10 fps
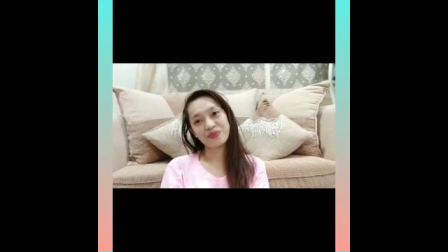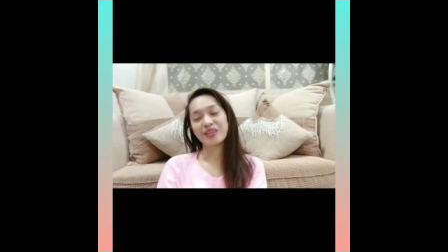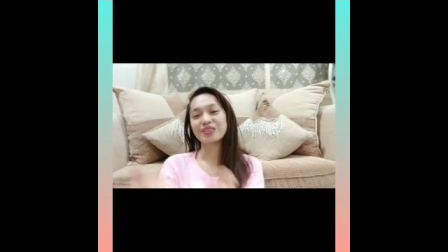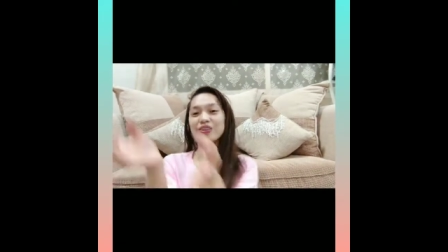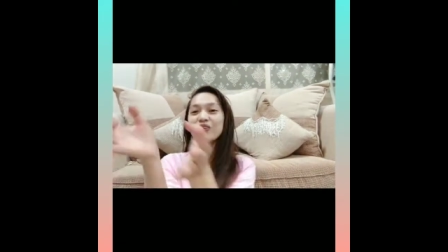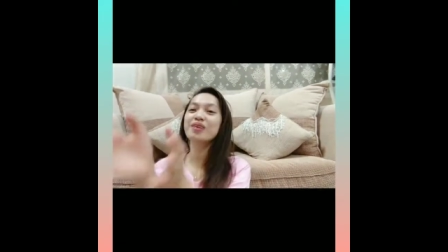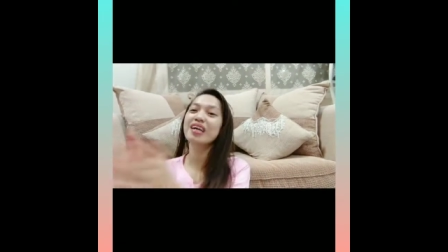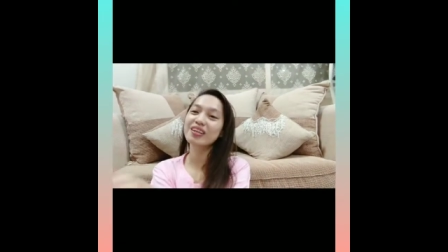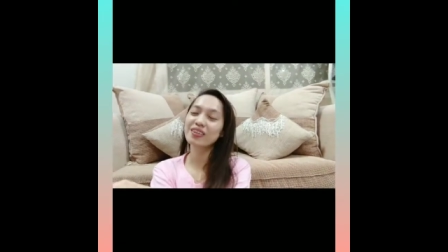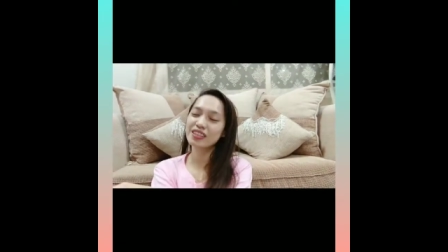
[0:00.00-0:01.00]
So, yung mga
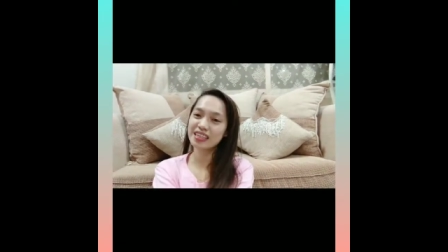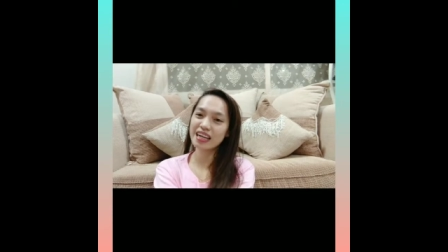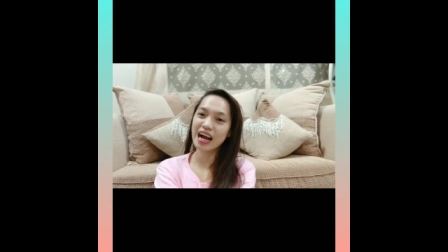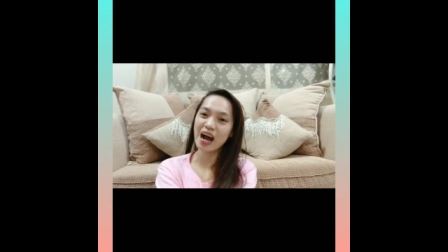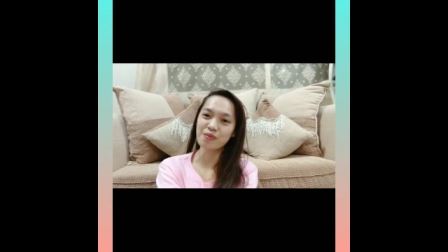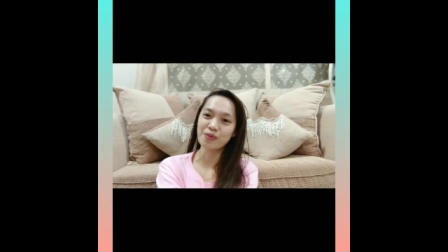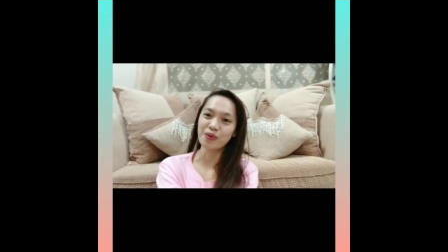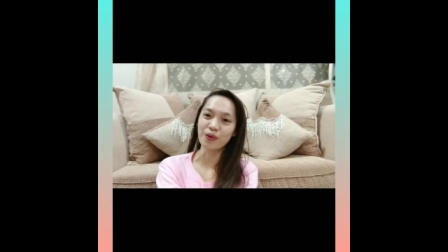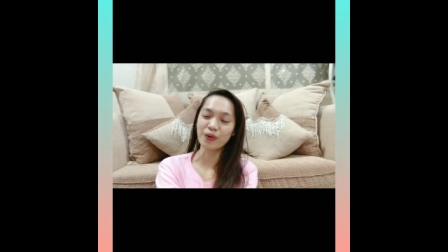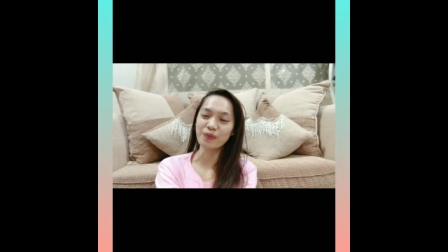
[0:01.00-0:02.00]
in-order ng amo
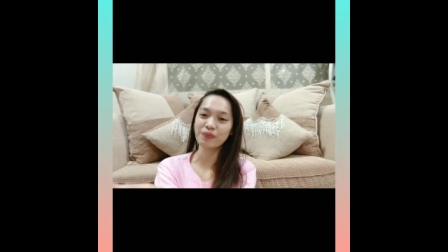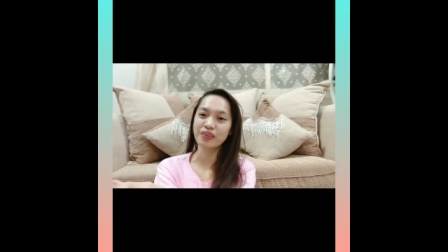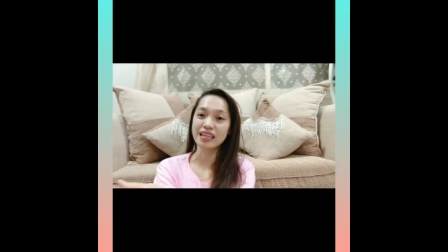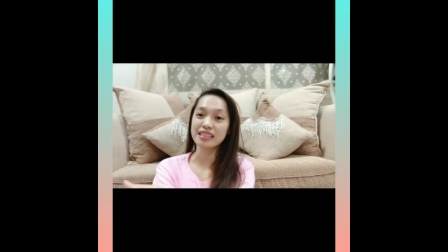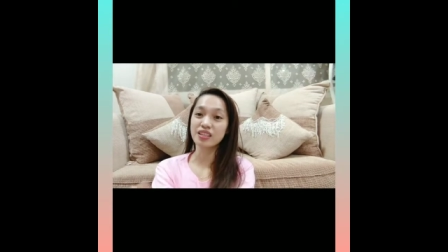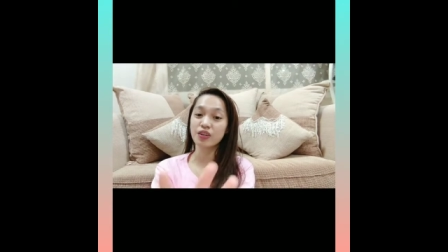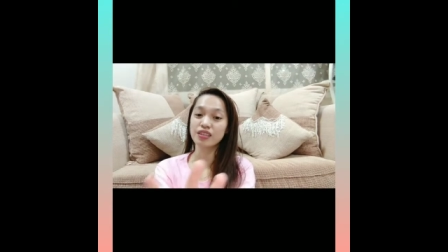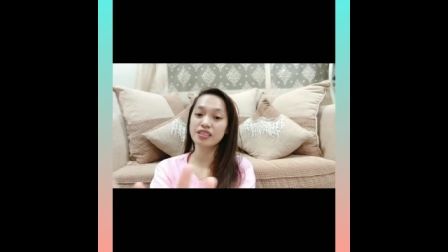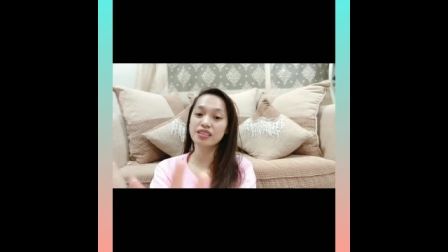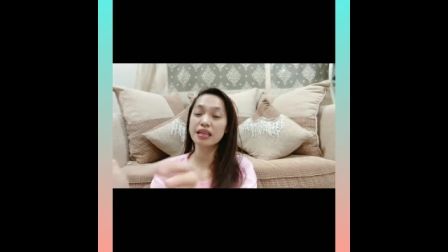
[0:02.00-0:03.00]
ko is
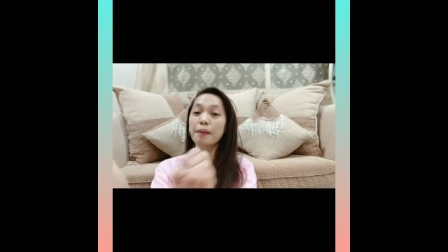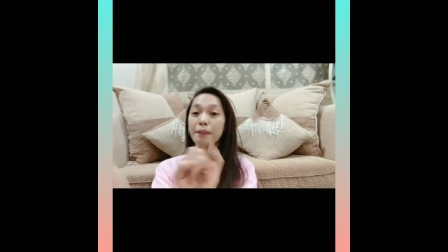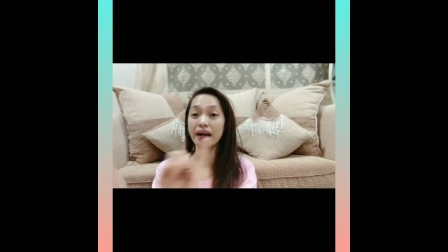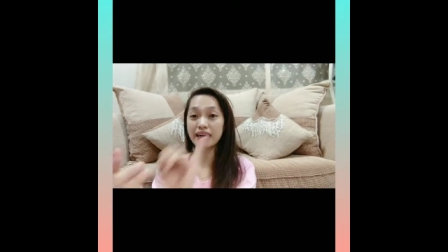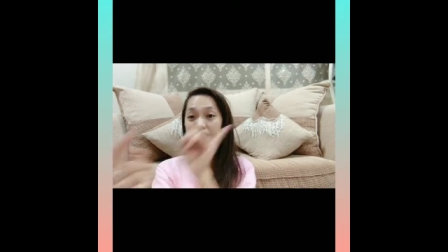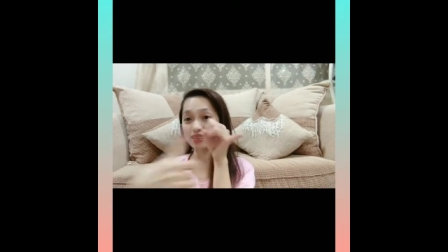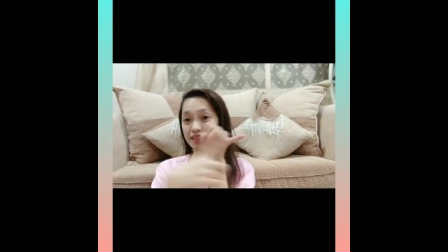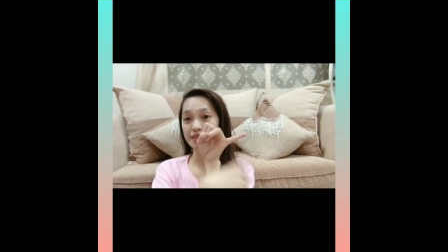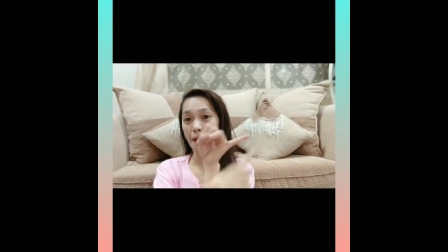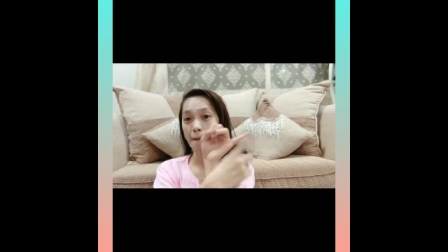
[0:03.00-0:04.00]
nag-order siya ng bag,
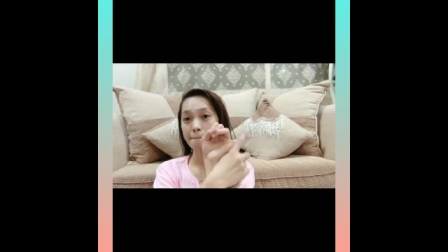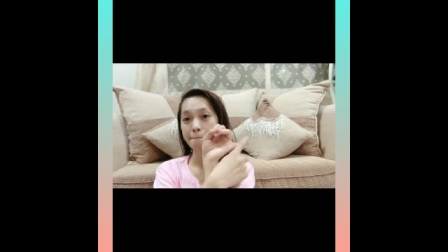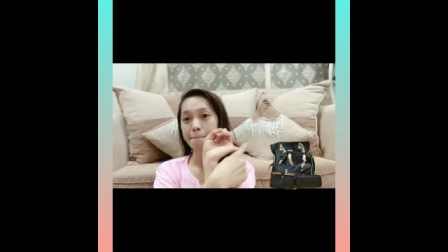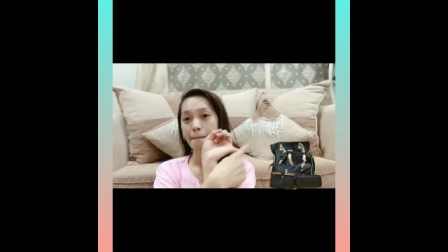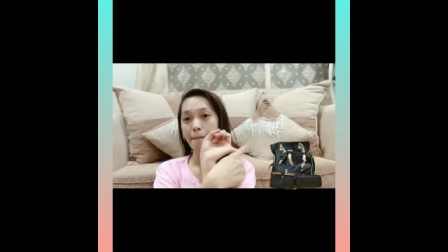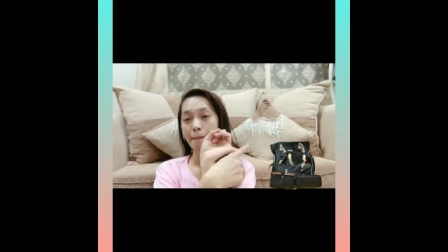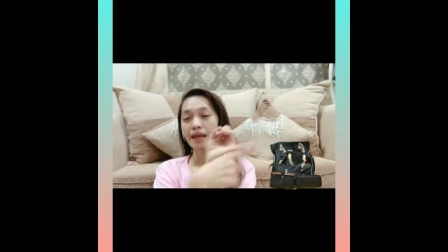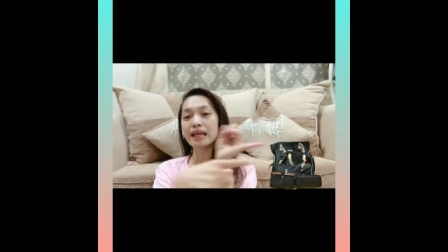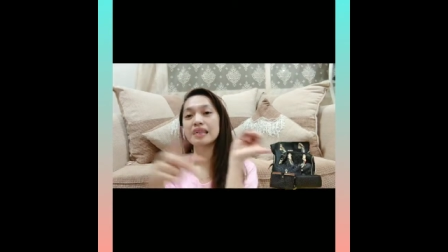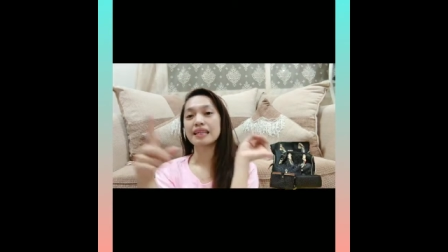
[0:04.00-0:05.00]

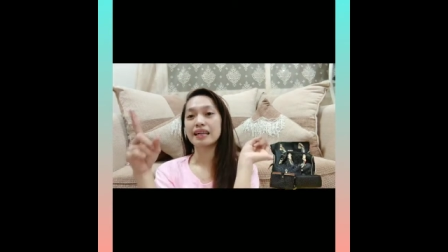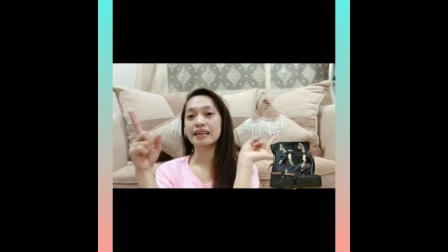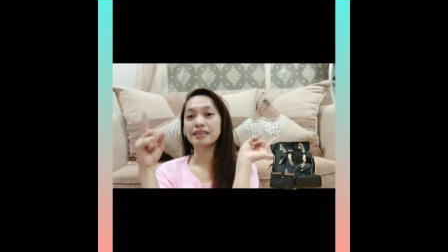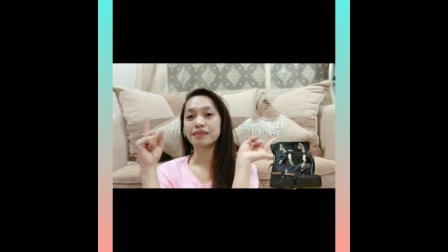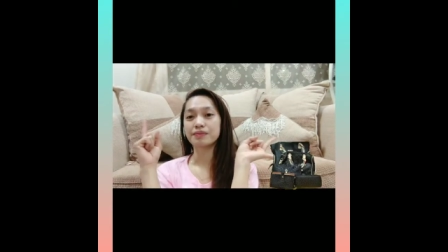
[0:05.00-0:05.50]
ng